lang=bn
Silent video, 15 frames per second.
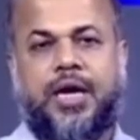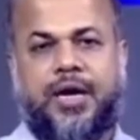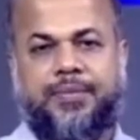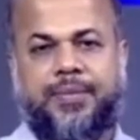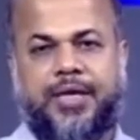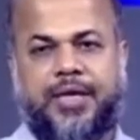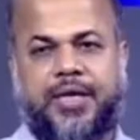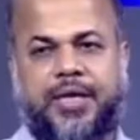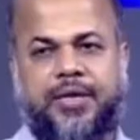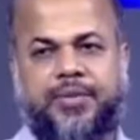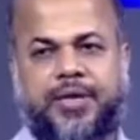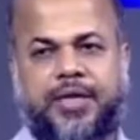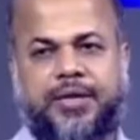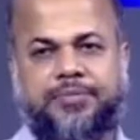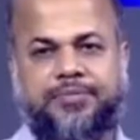আপনি
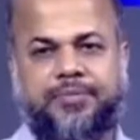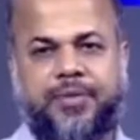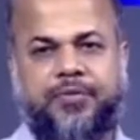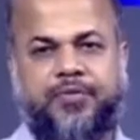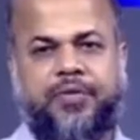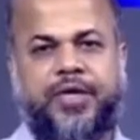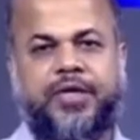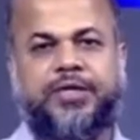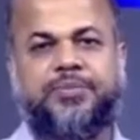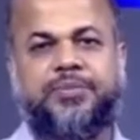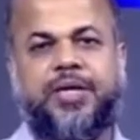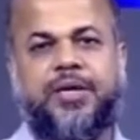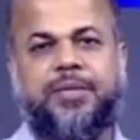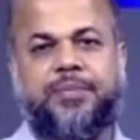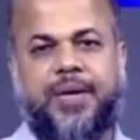একেবারে ফ্রেশ
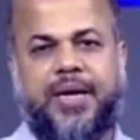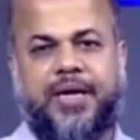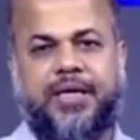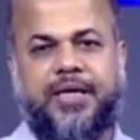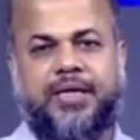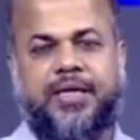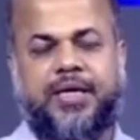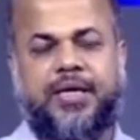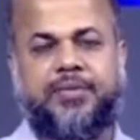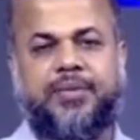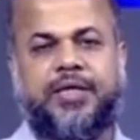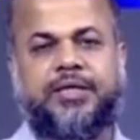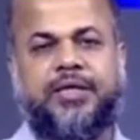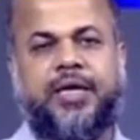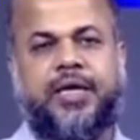মিল্ক পান আর কি হ্যাঁ
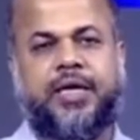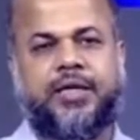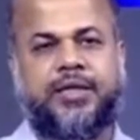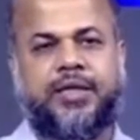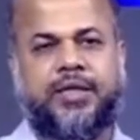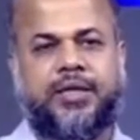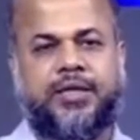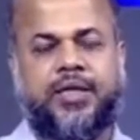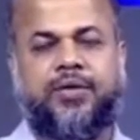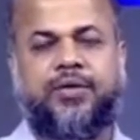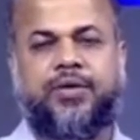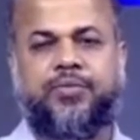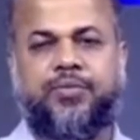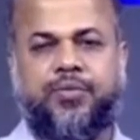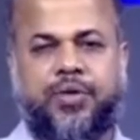ভেজাল না থাকে
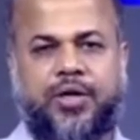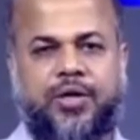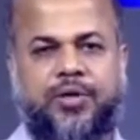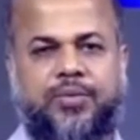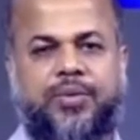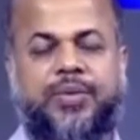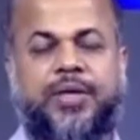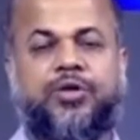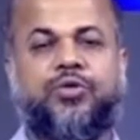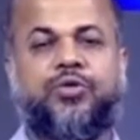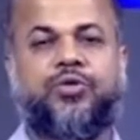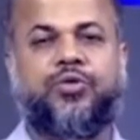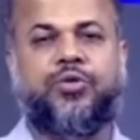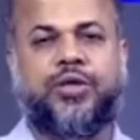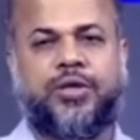তাহলে উপকার হবে বা
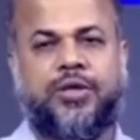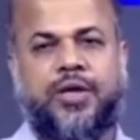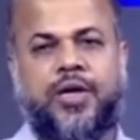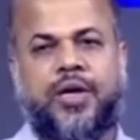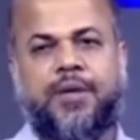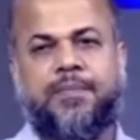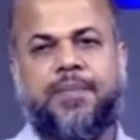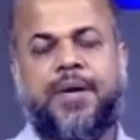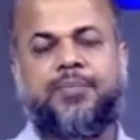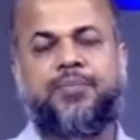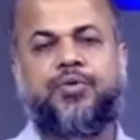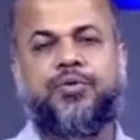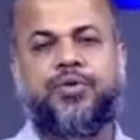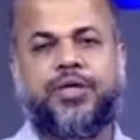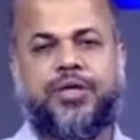দই বা
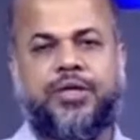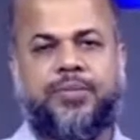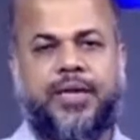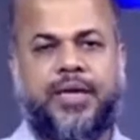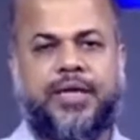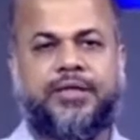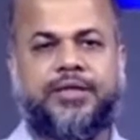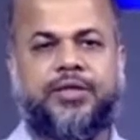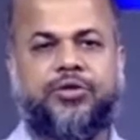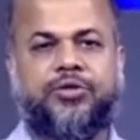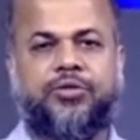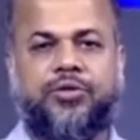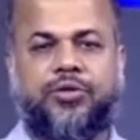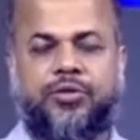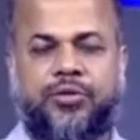পনির বা এই
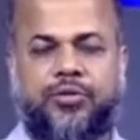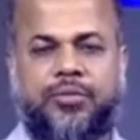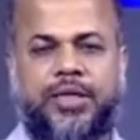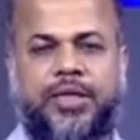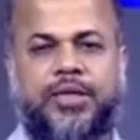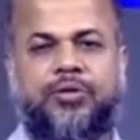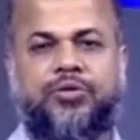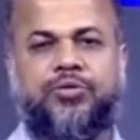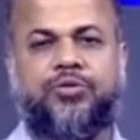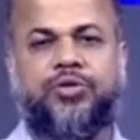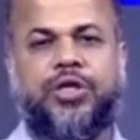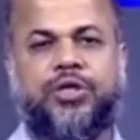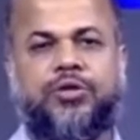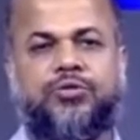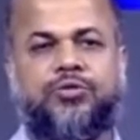জাতীয় মানে
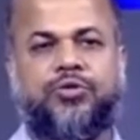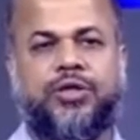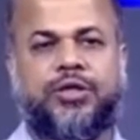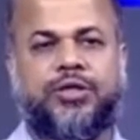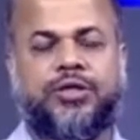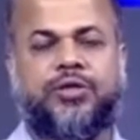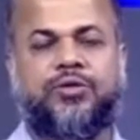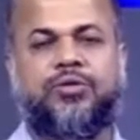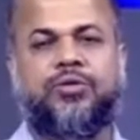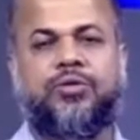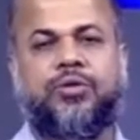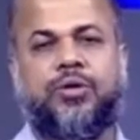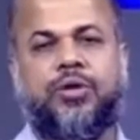দুধের তৈরি যে কোনো